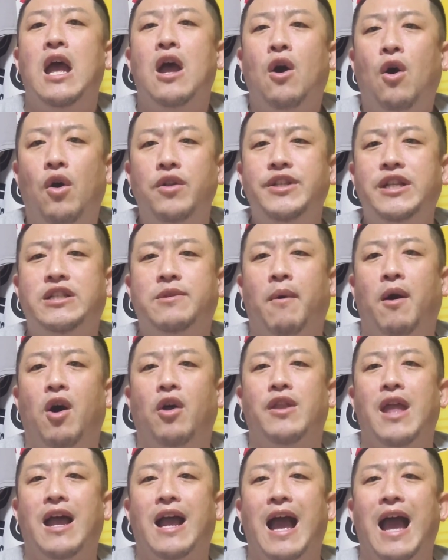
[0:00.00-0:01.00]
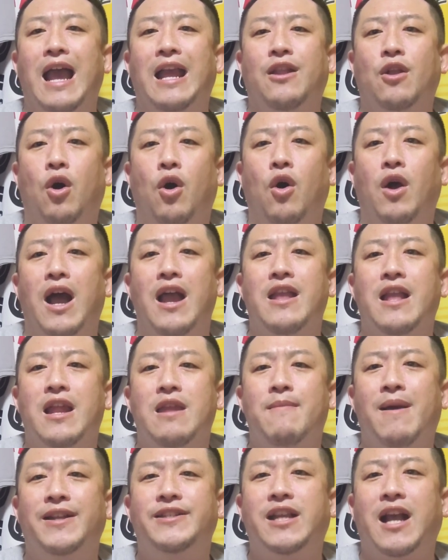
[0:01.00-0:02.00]
本日も長い動画になり
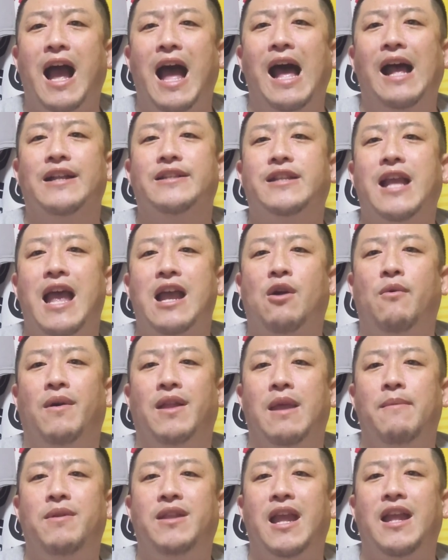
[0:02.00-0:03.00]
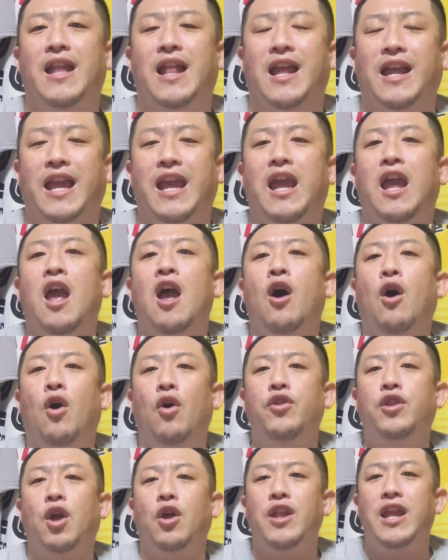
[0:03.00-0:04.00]
ましたが、最後まで見ていただき
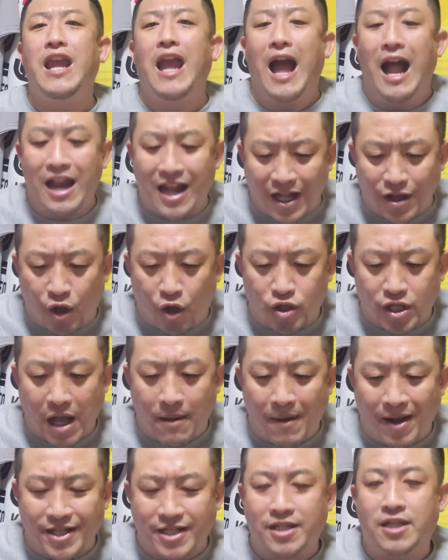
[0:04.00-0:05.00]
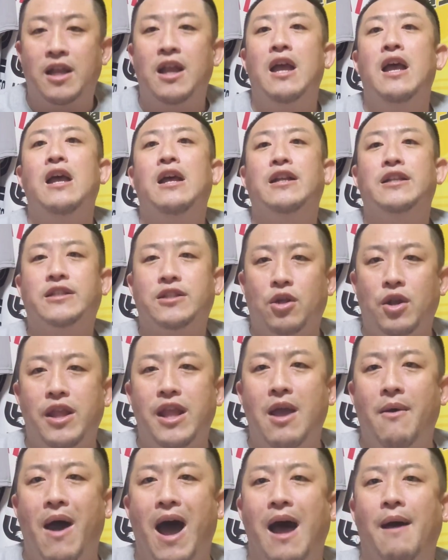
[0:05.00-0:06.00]
本当にありがとうございます。それ
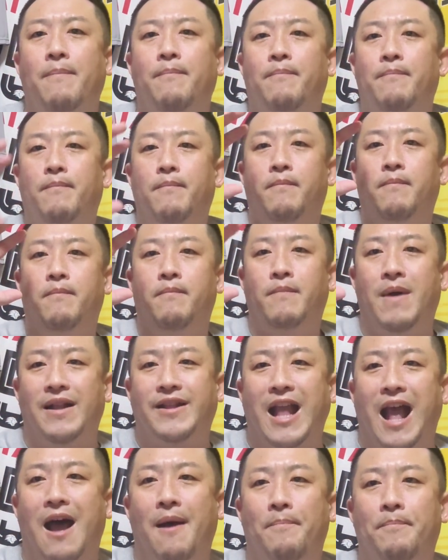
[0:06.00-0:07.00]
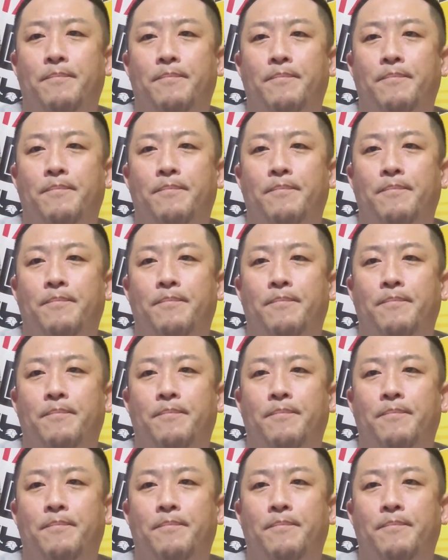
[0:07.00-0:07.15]
ではまた。